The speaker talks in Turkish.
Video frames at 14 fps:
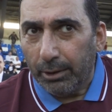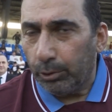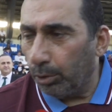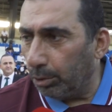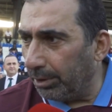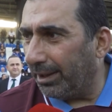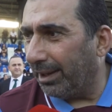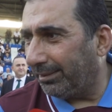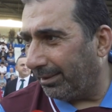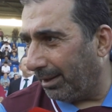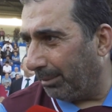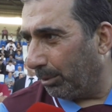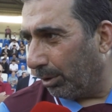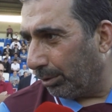Günü
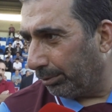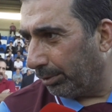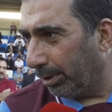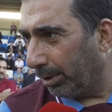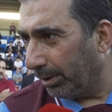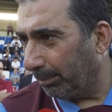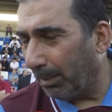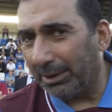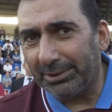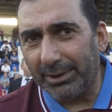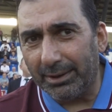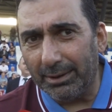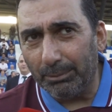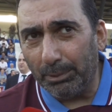geçiremiyoruz.
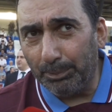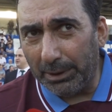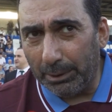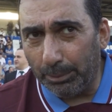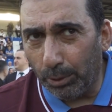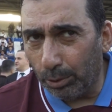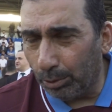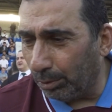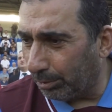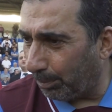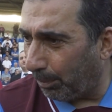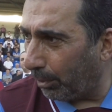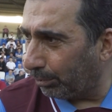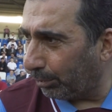Başkanın bir bulduğu
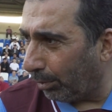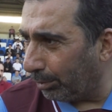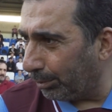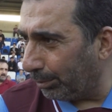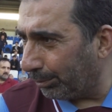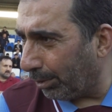sponsorluk